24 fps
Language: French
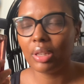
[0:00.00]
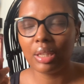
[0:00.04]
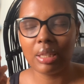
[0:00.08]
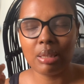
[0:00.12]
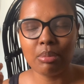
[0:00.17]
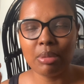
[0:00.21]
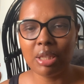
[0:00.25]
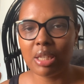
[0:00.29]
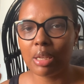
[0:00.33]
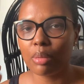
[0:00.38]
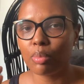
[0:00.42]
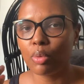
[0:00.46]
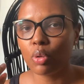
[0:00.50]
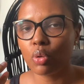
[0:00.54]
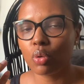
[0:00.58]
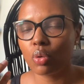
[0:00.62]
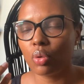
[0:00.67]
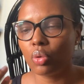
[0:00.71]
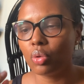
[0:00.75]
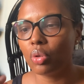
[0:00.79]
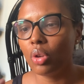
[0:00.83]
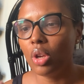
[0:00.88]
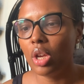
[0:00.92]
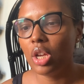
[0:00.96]
immédiatement ce
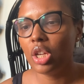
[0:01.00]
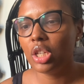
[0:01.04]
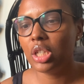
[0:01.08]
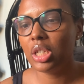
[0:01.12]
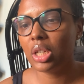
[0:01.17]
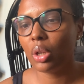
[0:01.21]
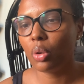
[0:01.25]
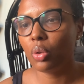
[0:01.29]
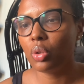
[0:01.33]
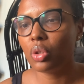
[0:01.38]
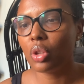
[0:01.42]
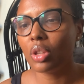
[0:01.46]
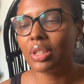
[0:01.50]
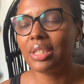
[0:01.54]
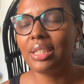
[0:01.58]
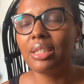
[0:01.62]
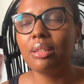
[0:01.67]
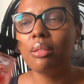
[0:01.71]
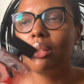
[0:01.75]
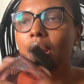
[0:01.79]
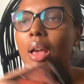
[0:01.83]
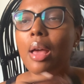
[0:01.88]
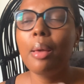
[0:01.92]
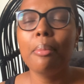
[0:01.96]
que j'ai
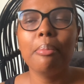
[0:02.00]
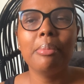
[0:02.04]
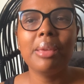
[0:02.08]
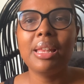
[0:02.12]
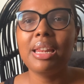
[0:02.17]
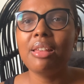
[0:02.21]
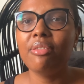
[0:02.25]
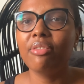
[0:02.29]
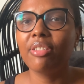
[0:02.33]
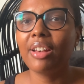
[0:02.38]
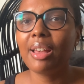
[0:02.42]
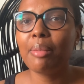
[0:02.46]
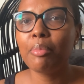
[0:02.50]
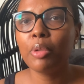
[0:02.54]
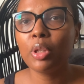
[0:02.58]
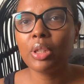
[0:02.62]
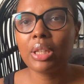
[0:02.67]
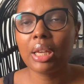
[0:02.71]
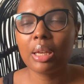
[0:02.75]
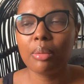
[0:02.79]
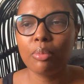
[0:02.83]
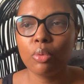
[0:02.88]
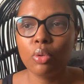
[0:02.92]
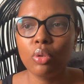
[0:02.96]
ressenti, mais il est vraiment
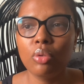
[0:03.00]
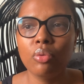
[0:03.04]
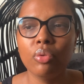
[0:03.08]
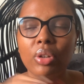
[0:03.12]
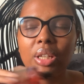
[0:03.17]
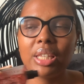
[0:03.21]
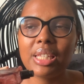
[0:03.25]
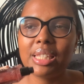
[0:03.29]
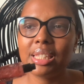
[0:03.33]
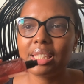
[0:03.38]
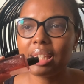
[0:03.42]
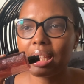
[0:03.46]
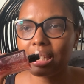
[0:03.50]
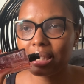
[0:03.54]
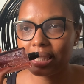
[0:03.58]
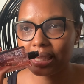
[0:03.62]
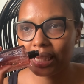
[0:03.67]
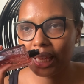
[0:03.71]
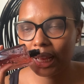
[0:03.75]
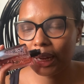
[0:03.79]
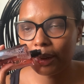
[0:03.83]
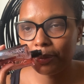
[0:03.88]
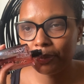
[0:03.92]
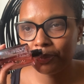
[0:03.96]
très beau une fois qu'il
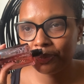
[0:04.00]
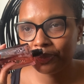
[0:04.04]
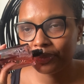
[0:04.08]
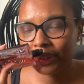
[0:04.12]
s'installe.